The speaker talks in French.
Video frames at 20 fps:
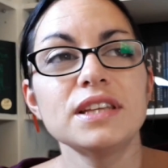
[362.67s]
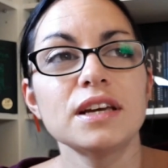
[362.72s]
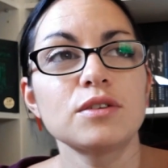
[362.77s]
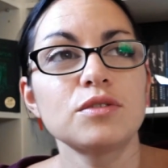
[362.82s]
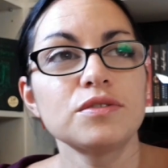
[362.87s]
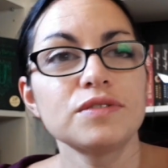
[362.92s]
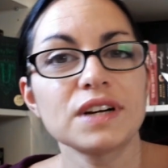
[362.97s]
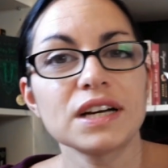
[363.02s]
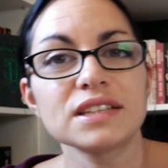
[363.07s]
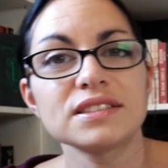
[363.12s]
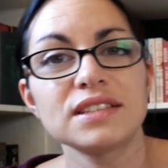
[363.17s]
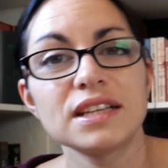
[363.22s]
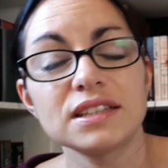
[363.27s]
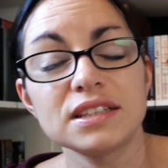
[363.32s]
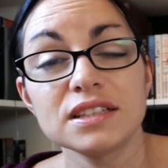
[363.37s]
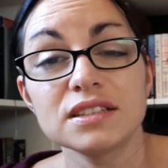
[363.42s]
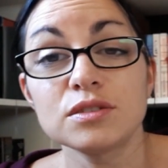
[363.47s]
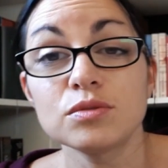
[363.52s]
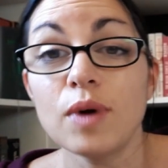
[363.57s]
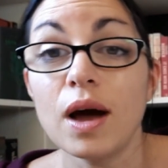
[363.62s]
découvrir
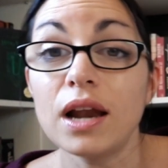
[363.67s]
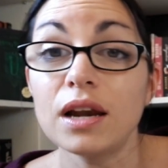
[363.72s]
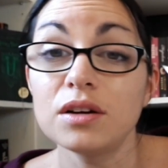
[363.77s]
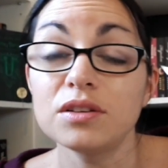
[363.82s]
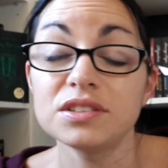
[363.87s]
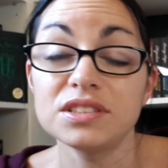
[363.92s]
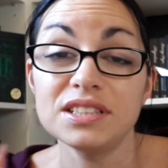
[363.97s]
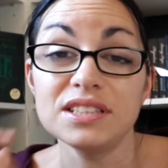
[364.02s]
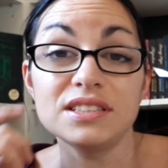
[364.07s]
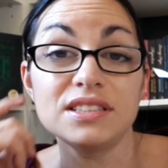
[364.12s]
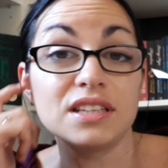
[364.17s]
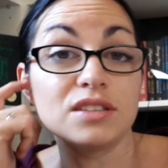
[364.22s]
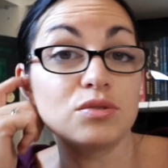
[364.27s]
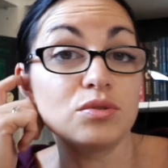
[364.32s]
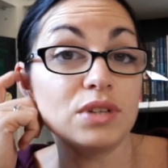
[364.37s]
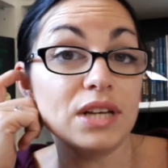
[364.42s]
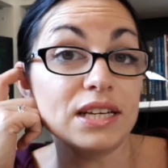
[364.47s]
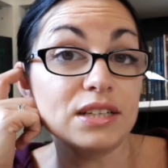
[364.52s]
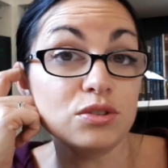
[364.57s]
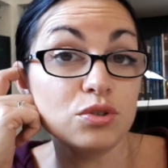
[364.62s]
cette histoire. Là aussi, c'est
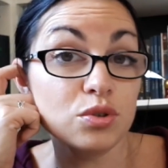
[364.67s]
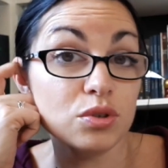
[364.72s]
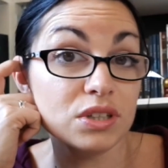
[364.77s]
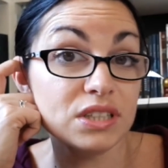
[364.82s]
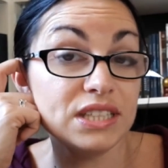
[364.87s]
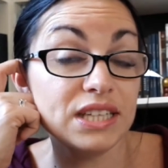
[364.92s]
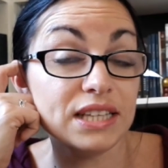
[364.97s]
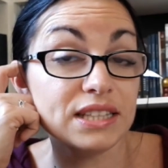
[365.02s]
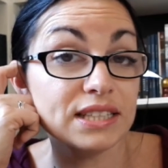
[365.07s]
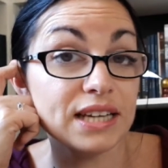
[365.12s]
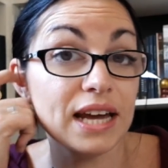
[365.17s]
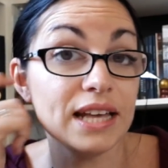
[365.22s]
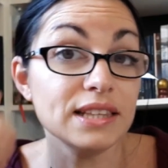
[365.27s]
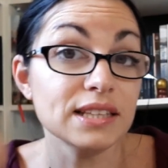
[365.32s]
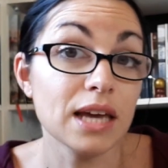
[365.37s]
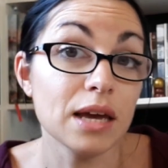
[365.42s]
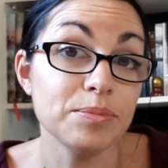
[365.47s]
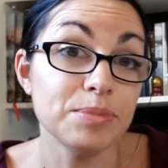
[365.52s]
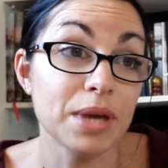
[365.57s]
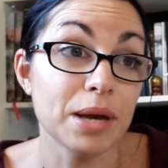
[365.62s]
une lecture qui est très
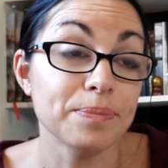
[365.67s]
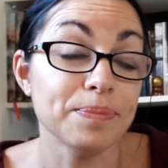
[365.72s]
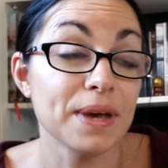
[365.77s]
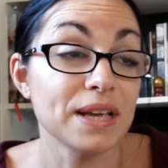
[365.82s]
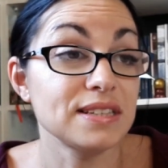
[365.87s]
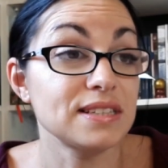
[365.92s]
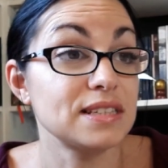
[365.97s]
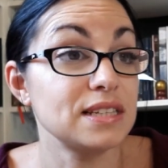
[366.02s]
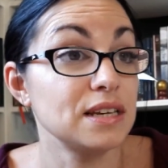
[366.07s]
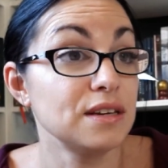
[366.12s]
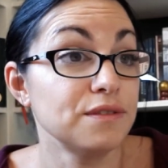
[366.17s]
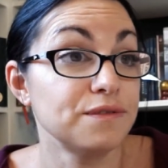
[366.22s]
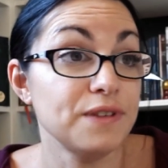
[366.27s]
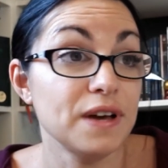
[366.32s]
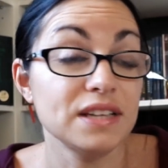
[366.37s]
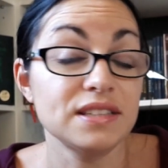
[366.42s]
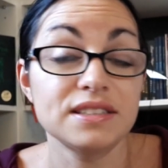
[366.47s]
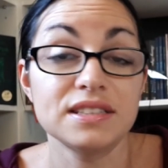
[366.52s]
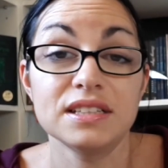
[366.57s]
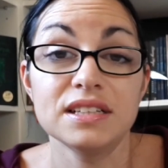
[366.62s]
très bien passée,
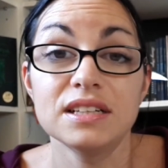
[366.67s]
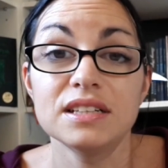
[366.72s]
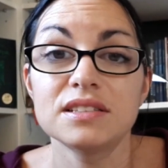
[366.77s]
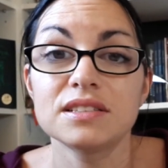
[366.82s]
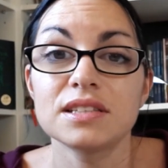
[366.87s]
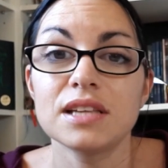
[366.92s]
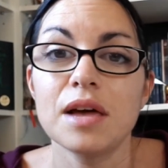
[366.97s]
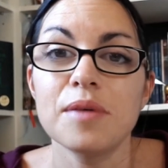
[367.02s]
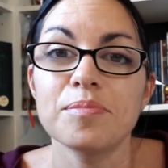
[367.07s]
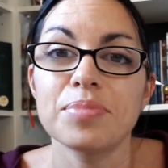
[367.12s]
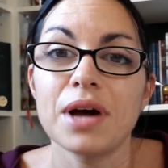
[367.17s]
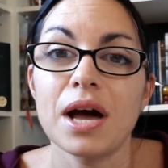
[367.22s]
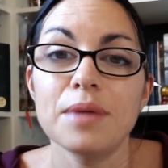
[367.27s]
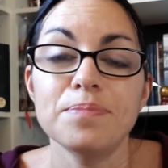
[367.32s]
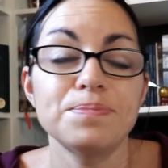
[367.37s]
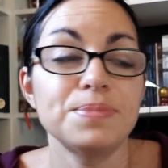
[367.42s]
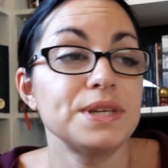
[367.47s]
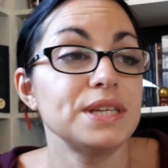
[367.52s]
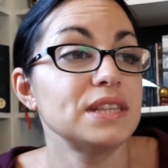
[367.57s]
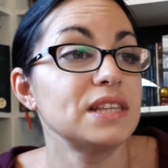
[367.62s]
facile, simple,
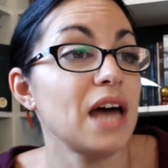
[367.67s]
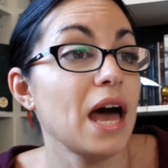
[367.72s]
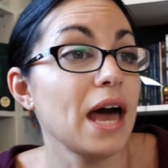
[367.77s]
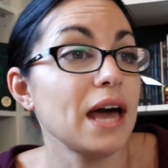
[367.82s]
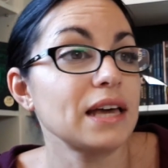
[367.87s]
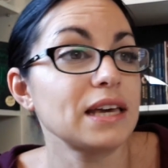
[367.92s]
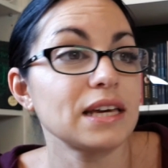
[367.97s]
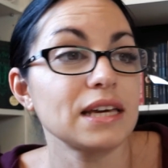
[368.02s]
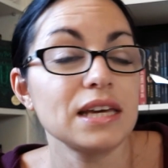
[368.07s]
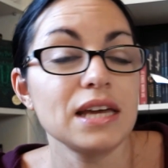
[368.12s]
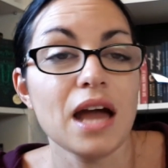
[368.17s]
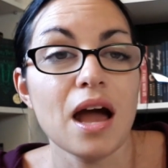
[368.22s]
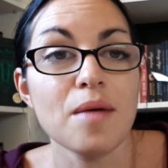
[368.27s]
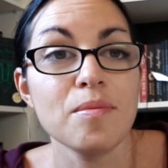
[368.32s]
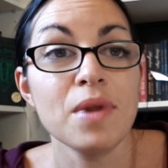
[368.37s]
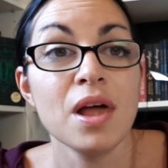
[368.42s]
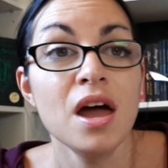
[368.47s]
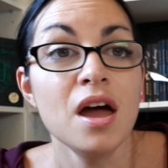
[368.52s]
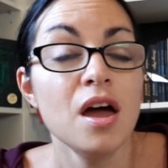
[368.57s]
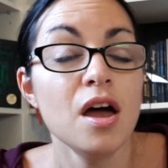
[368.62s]
rapide,
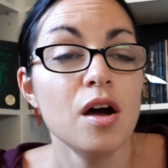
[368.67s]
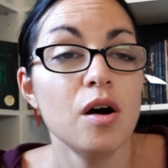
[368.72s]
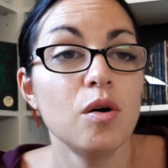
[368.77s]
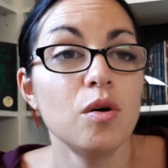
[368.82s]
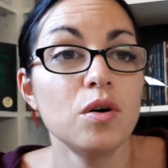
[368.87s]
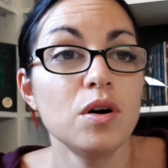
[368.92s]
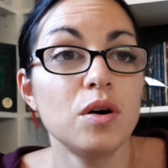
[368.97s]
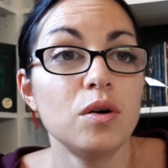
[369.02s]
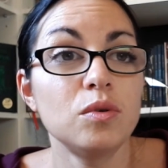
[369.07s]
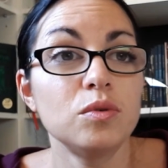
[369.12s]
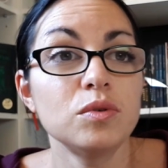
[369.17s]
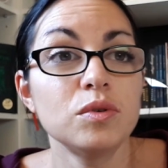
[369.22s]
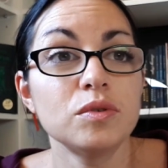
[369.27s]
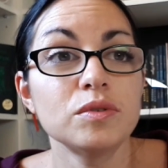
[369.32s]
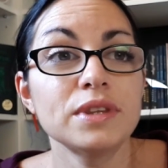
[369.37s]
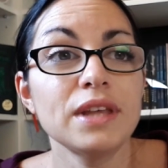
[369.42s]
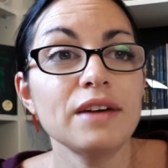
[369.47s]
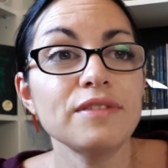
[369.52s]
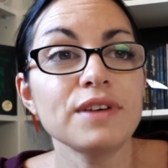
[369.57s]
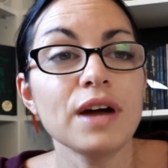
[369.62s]
agréable
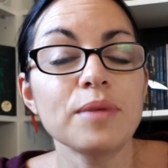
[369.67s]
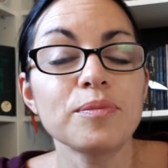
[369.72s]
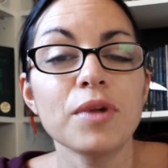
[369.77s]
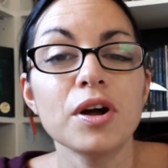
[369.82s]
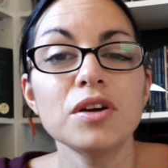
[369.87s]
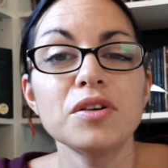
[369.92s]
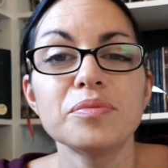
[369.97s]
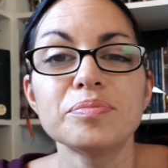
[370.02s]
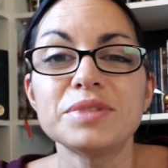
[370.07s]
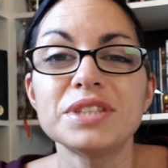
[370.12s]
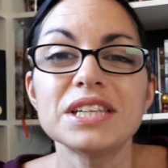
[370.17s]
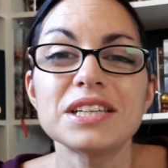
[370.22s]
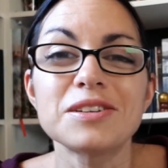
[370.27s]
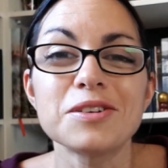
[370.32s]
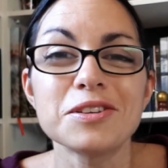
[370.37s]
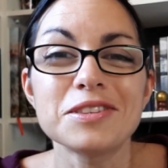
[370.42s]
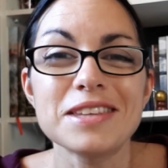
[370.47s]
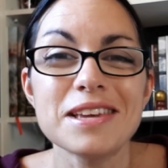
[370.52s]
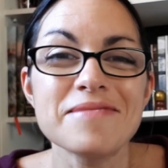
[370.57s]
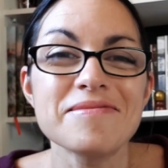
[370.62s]
on, a vraiment le petit
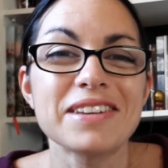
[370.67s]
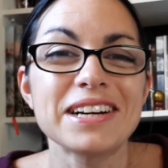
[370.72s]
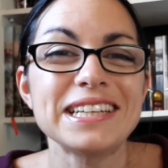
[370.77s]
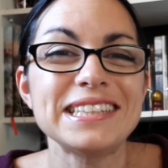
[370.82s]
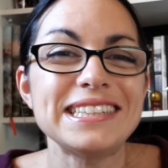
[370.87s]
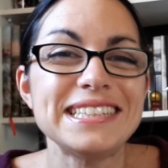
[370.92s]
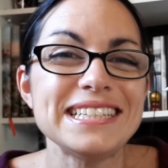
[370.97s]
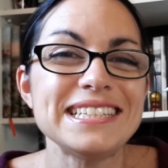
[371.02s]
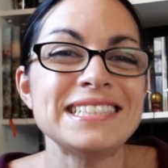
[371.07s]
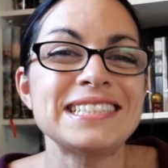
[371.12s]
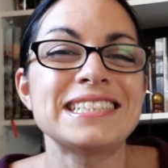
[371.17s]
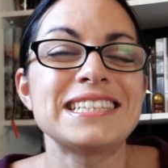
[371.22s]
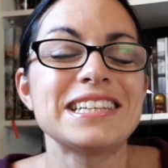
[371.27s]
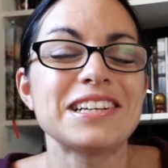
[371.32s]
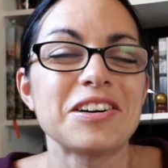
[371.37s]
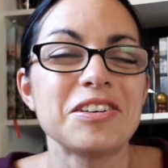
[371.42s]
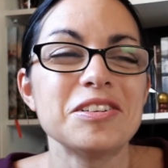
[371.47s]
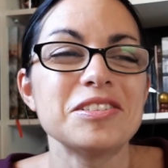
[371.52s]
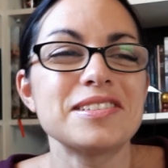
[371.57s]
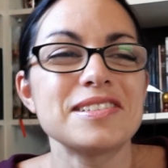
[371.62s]
côté british
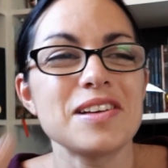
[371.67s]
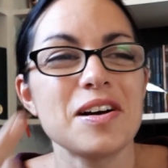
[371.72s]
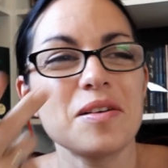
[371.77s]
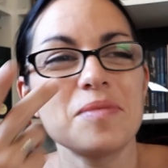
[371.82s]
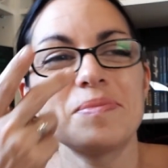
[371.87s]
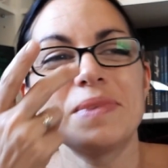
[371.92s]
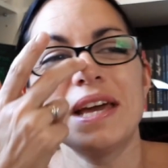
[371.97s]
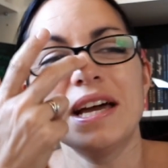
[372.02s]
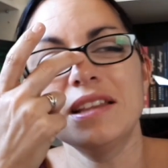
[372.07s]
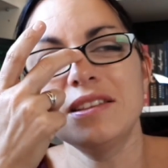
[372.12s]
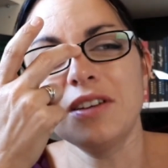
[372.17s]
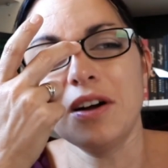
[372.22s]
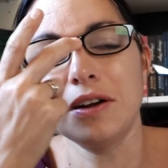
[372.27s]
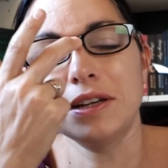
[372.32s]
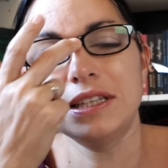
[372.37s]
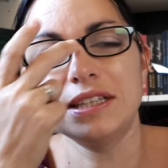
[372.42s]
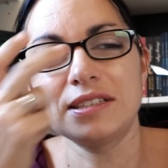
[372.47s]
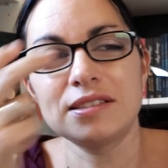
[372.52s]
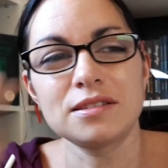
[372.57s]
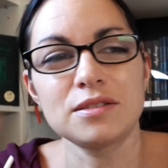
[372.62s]
qui ressort bien dans
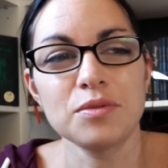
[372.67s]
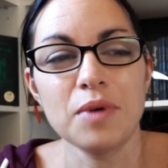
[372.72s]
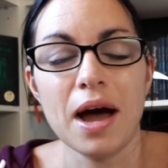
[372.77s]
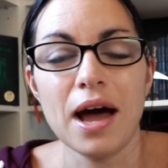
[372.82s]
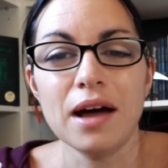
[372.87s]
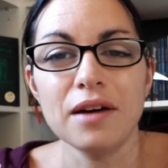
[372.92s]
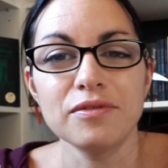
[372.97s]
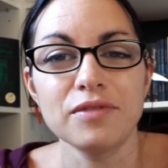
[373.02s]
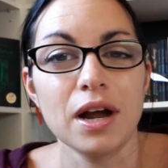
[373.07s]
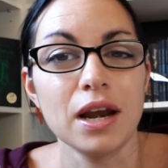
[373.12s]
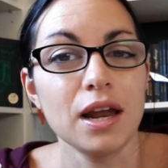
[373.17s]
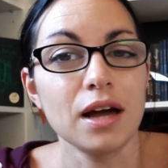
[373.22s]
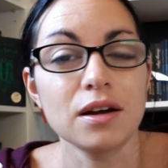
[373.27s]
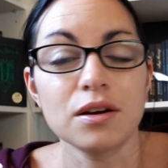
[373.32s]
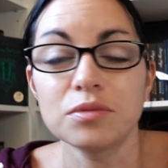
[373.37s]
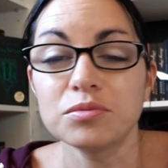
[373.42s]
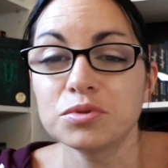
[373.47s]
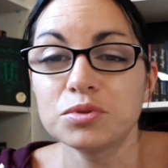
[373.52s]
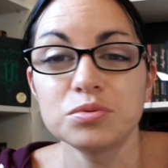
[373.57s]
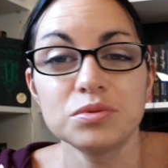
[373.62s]
l'histoire. Voilà,
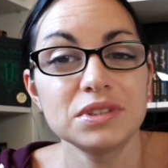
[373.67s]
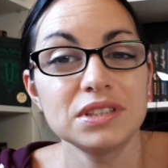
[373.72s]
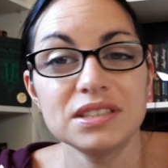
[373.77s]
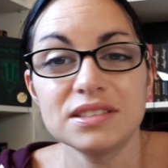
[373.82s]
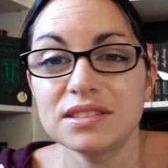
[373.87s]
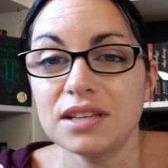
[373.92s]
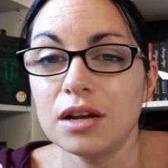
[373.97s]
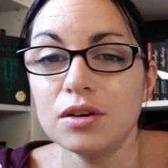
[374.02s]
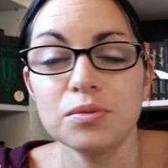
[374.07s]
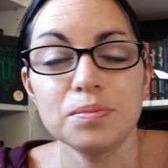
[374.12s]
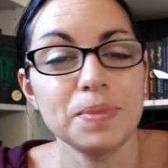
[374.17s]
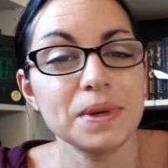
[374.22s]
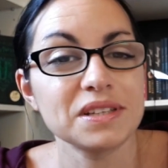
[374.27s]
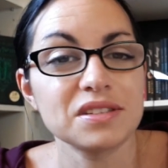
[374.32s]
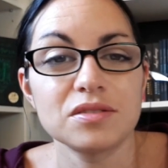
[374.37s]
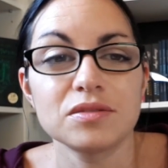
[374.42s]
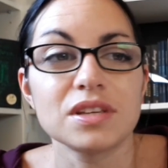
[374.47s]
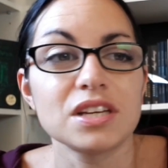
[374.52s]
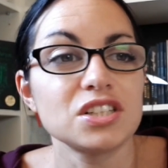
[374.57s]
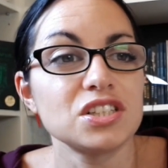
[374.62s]
comme je vous le disais, le
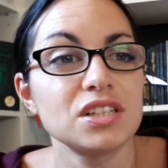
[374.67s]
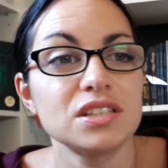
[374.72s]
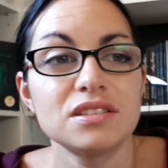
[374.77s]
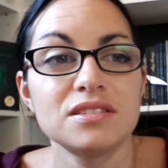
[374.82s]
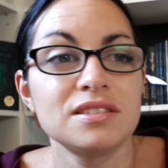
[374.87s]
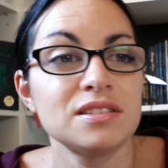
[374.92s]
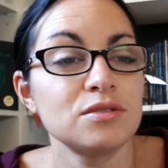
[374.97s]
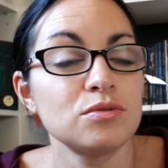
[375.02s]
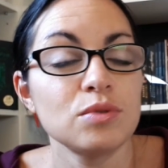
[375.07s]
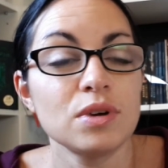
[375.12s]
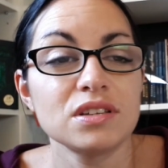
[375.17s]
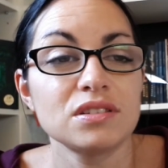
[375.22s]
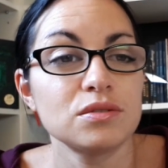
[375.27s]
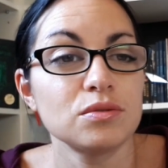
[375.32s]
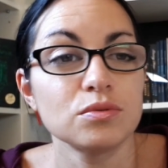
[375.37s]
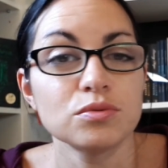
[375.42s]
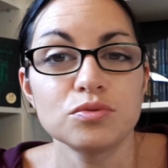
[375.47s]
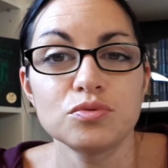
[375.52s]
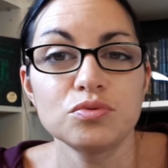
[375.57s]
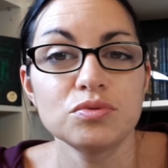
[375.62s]
personnage les
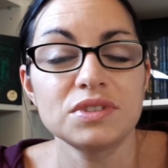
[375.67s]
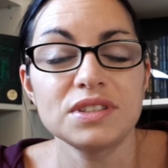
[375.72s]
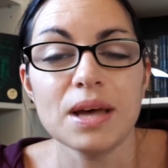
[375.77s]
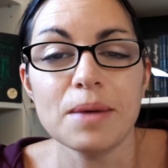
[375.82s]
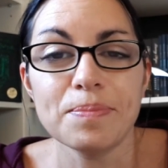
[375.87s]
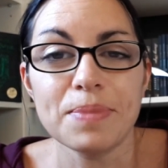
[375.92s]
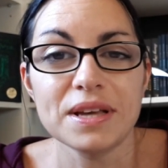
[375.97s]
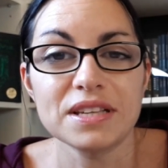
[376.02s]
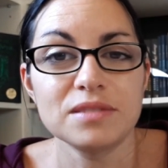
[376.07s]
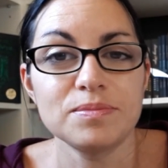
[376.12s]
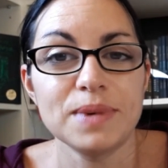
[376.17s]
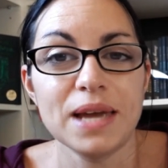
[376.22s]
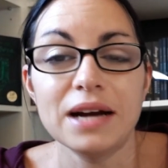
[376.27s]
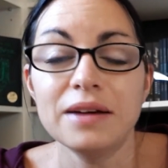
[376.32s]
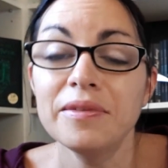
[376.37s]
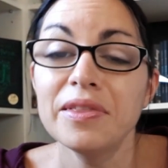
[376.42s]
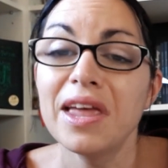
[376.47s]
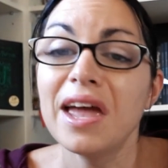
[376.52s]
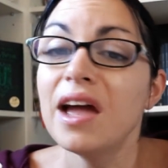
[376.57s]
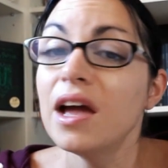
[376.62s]
situations, tout ça passe bien.